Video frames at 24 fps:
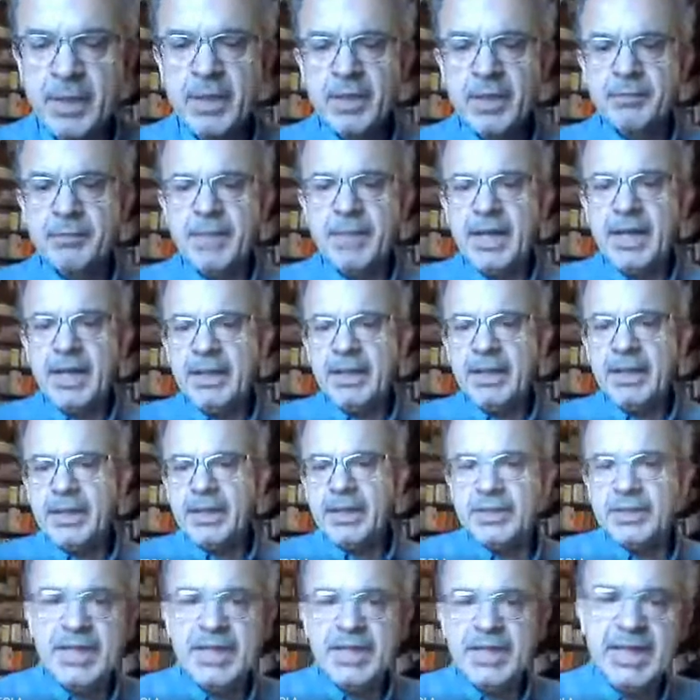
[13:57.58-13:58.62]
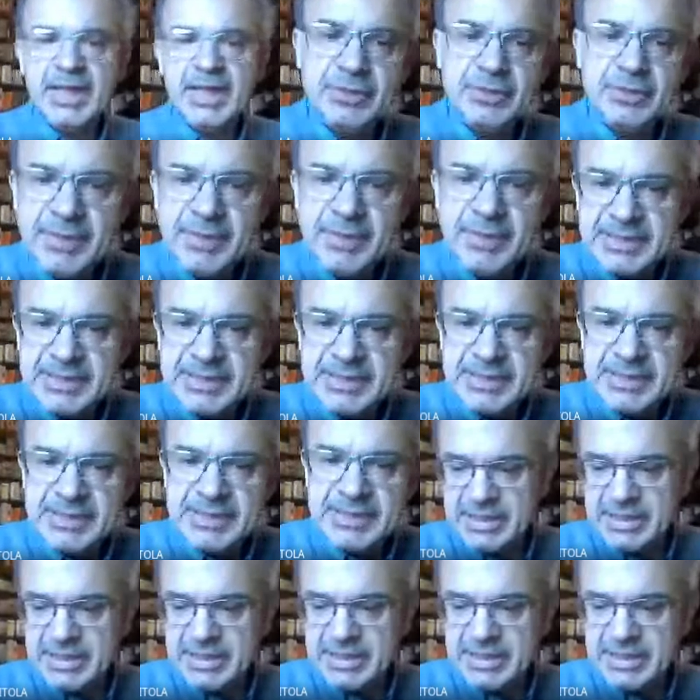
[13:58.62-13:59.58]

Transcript: Ma anche un'idea itomistica della